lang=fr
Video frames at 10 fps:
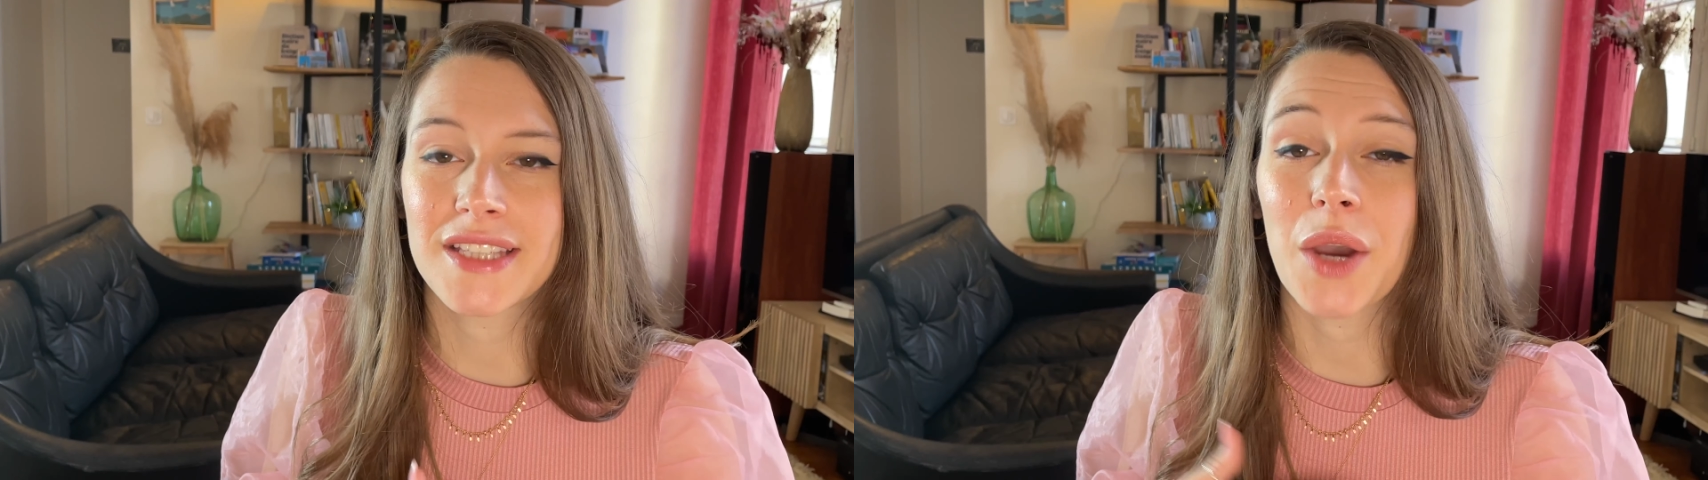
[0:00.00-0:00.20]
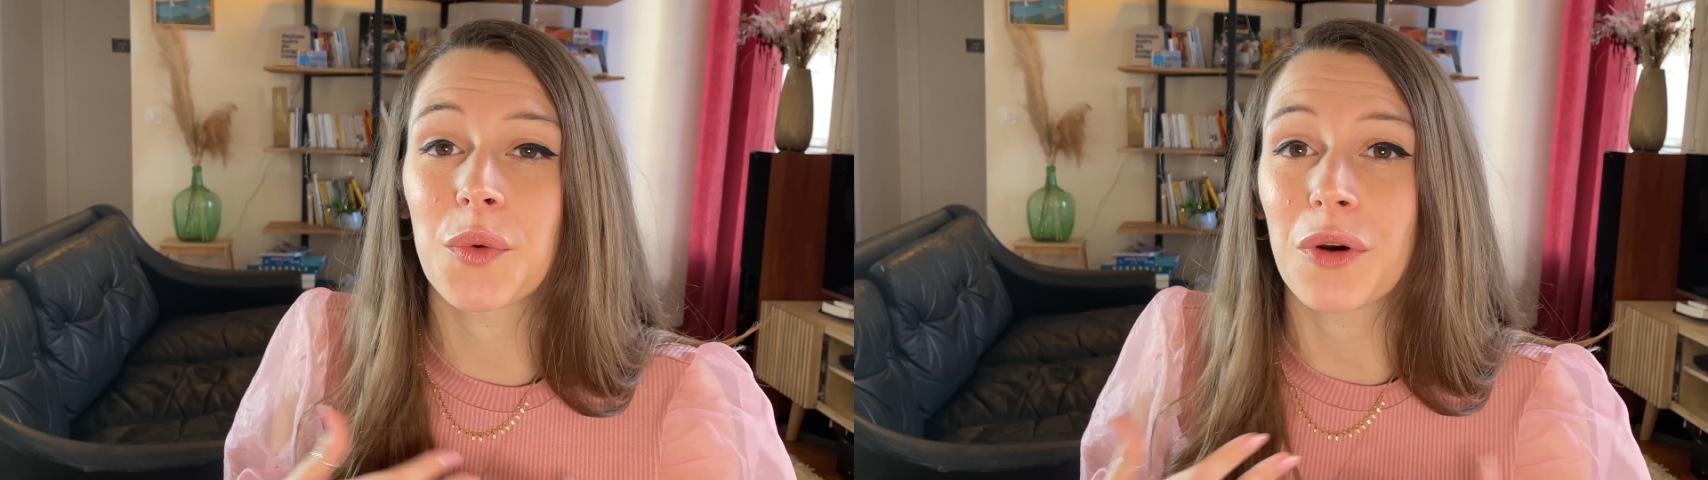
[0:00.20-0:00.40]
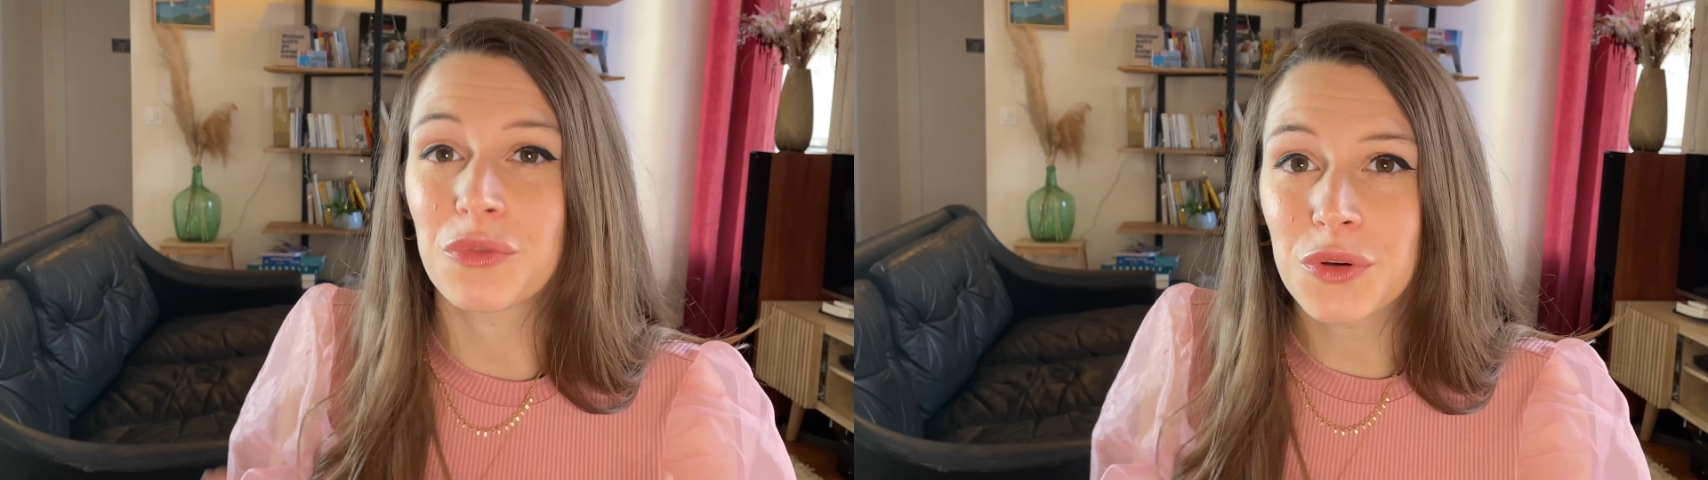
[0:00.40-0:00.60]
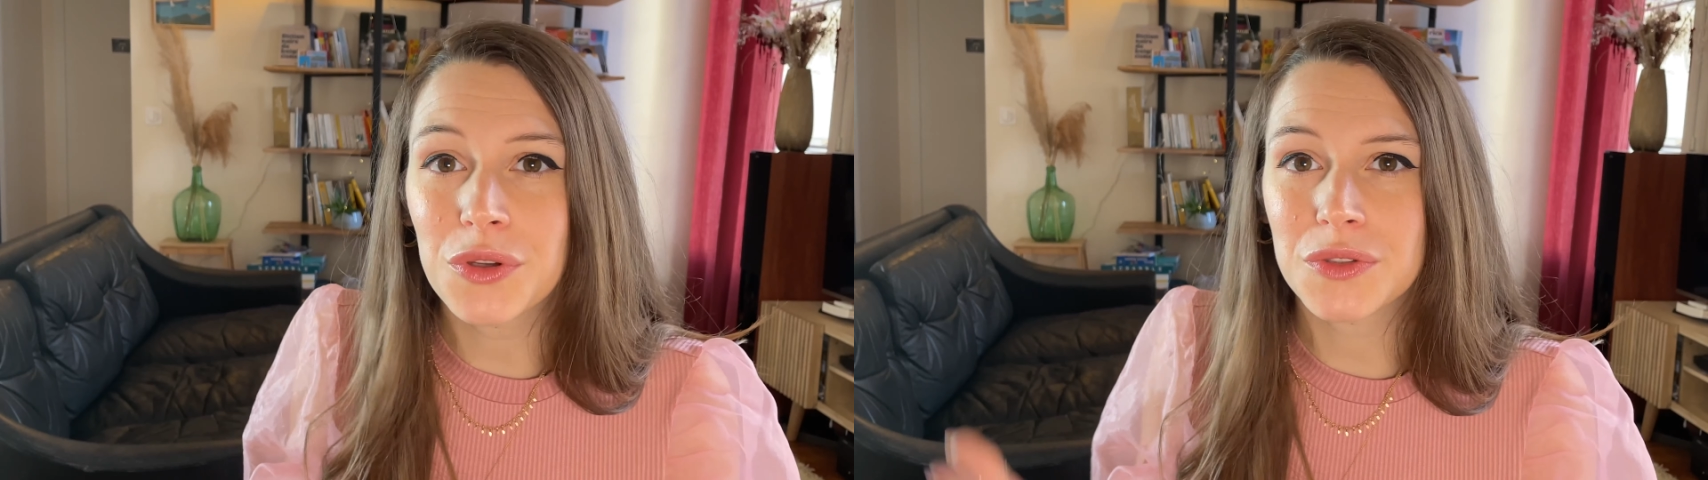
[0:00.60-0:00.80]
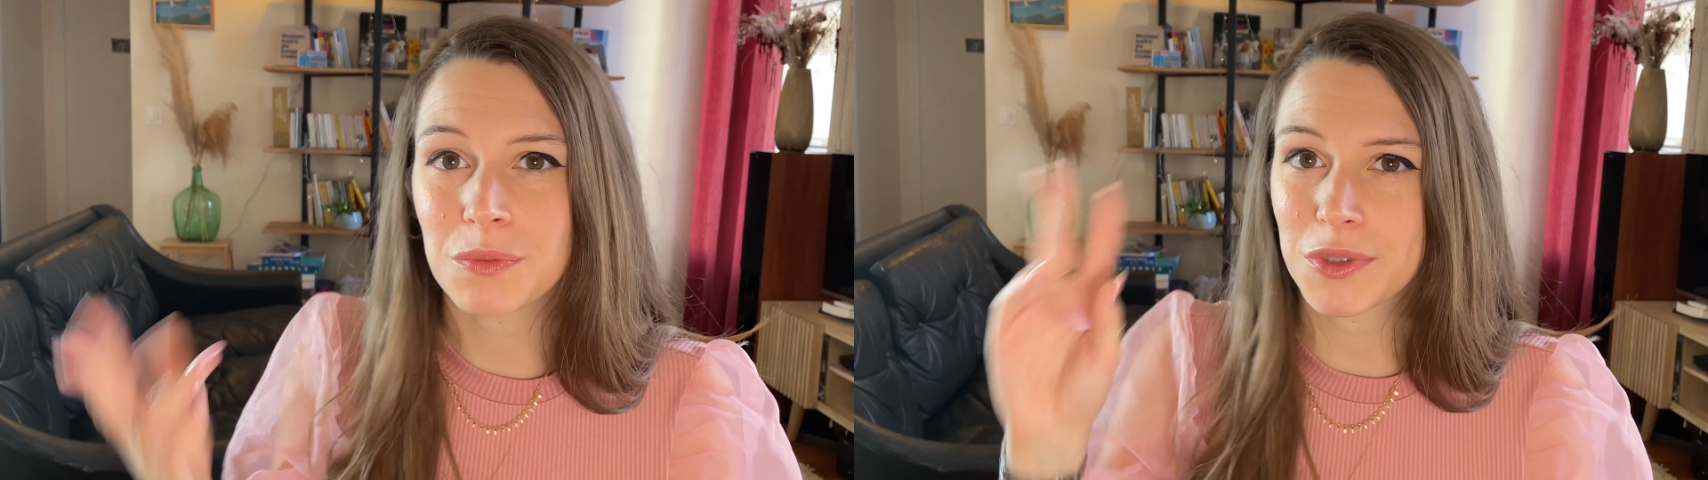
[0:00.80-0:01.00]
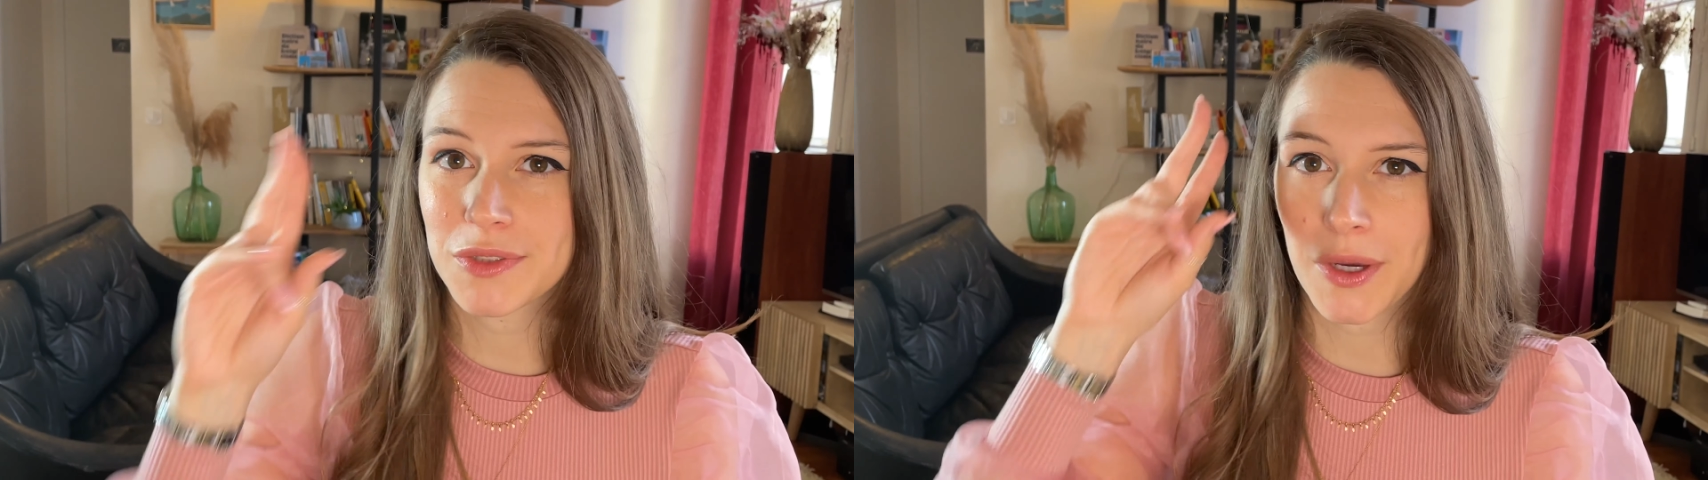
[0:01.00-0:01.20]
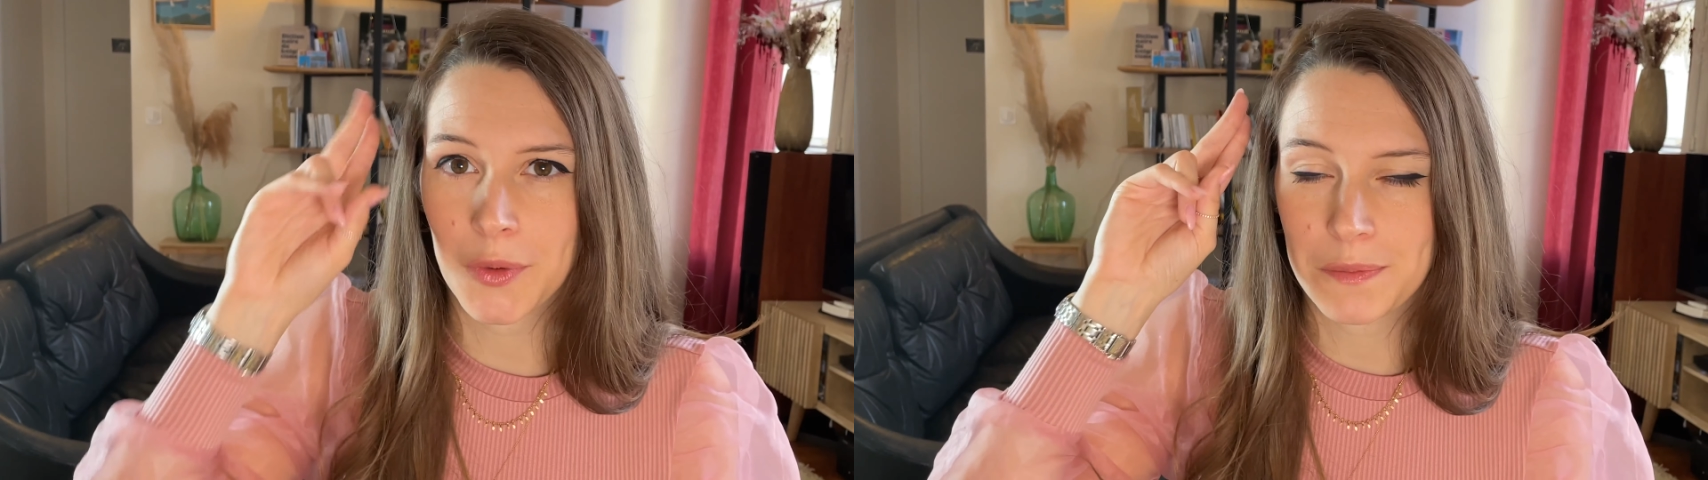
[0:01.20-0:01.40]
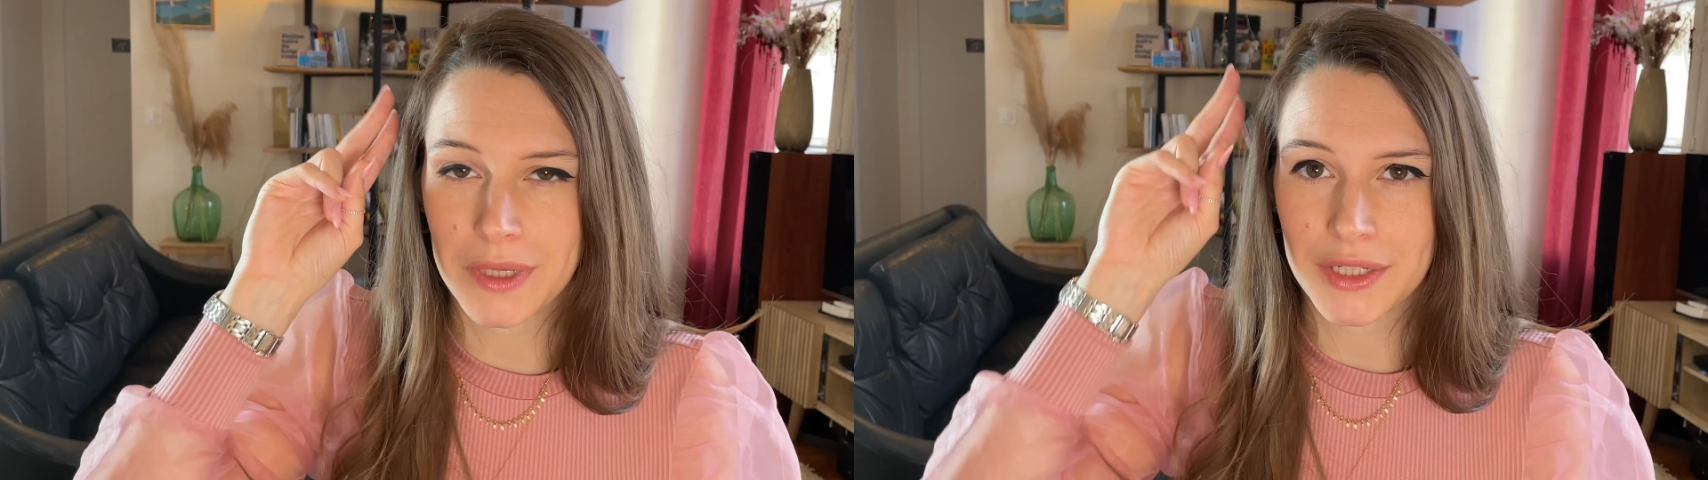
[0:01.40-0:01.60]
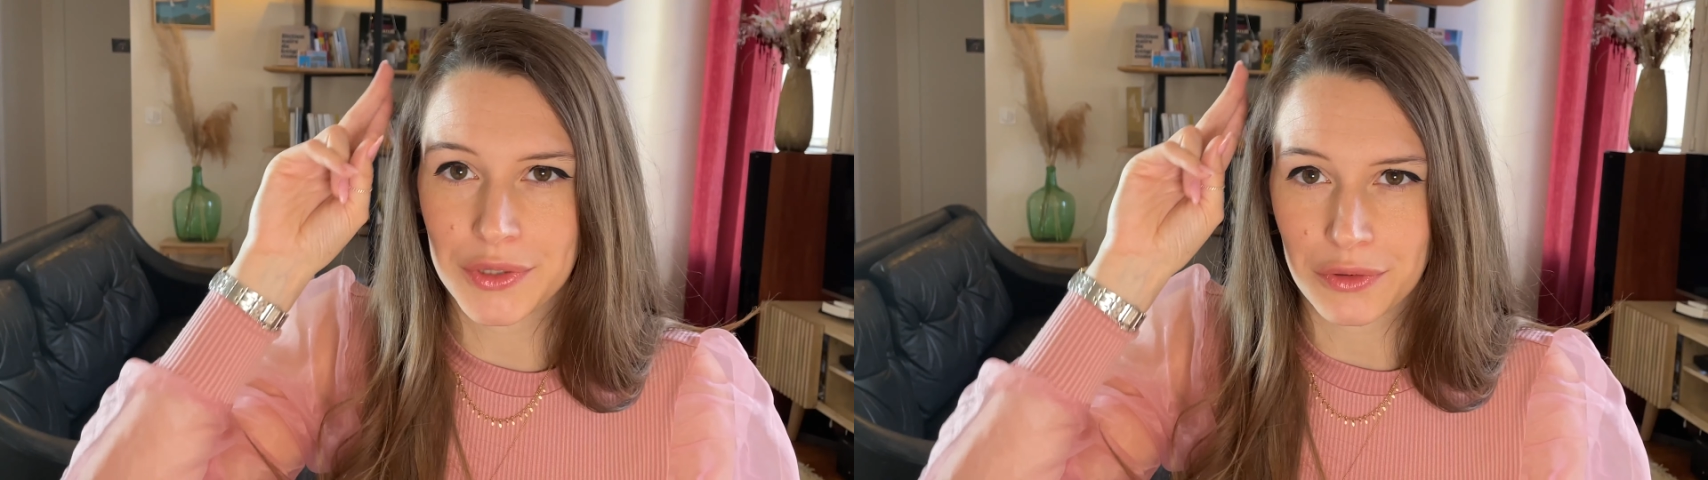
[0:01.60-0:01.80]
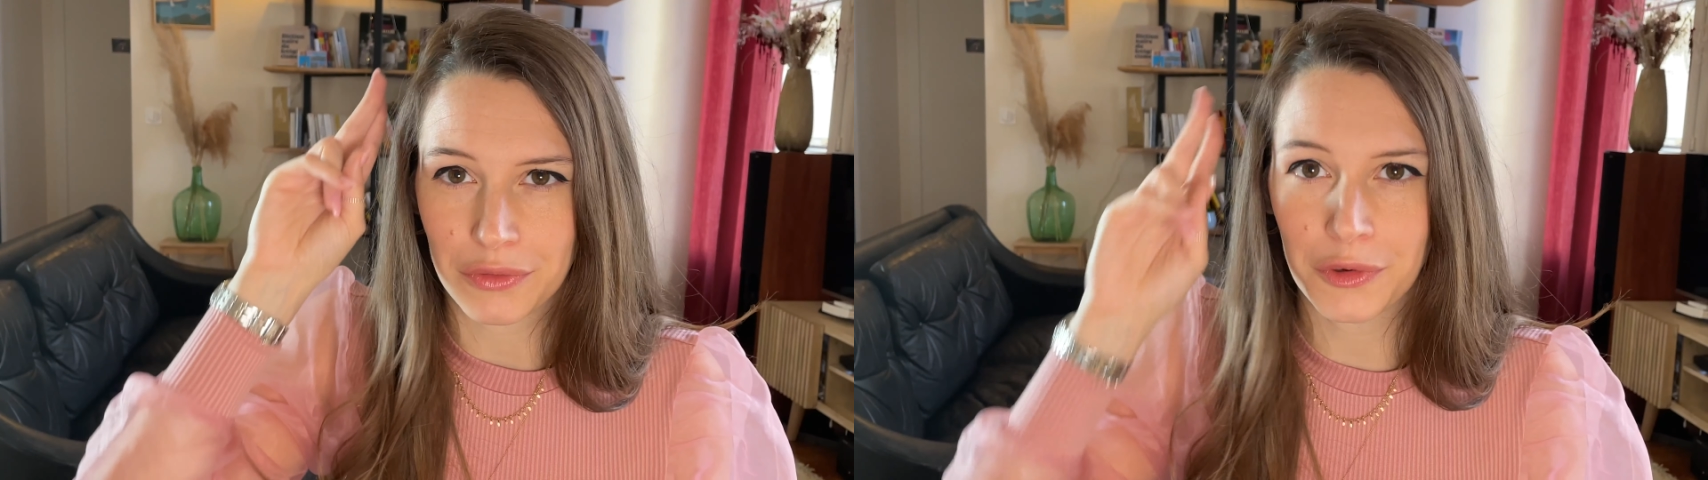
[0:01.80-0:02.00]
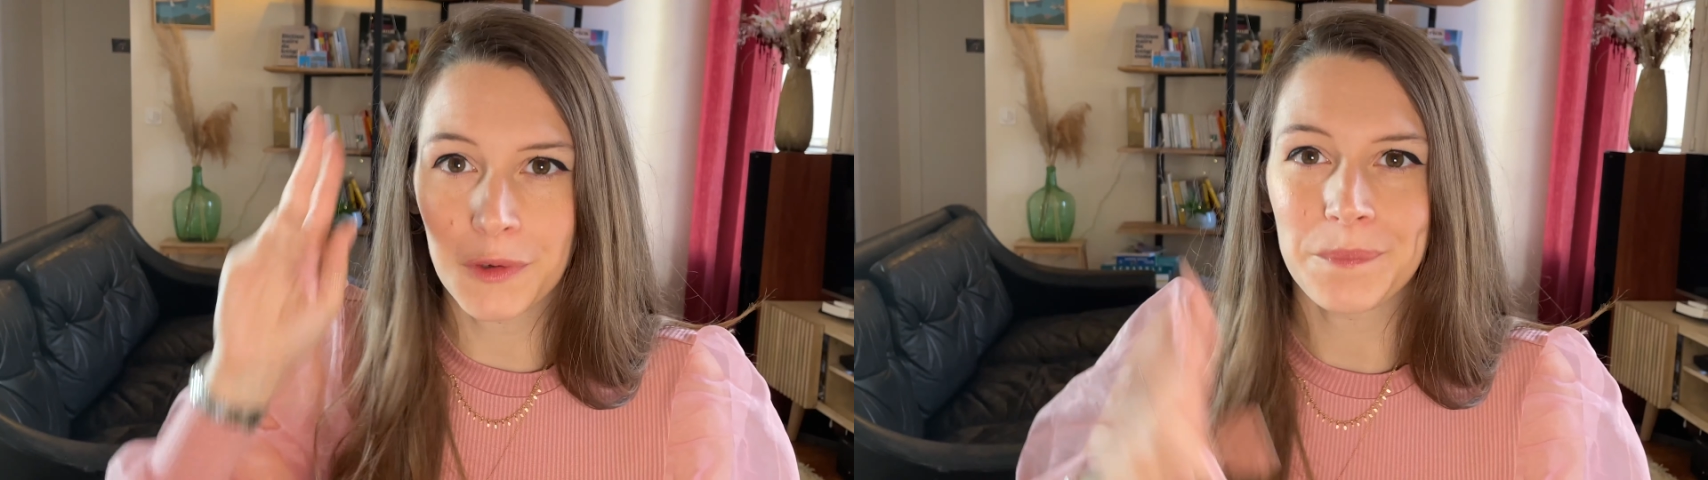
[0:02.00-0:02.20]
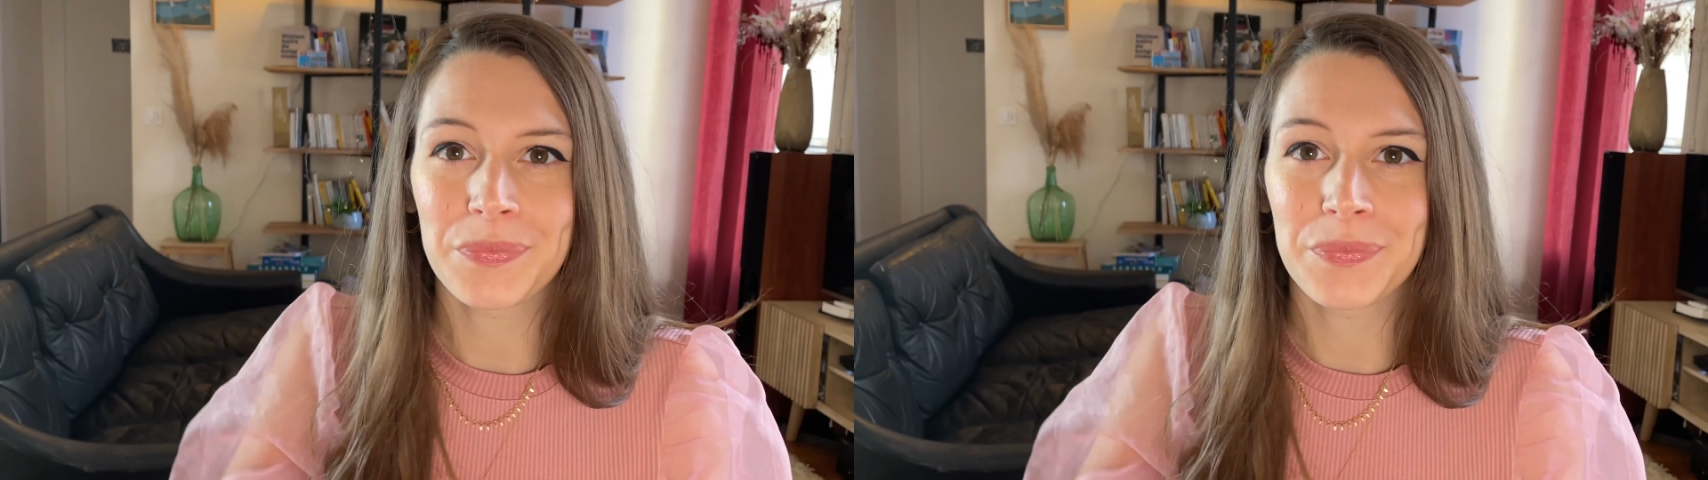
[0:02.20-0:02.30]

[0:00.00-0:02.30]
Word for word: sa coiffeuse pour se faire couper les cheveux.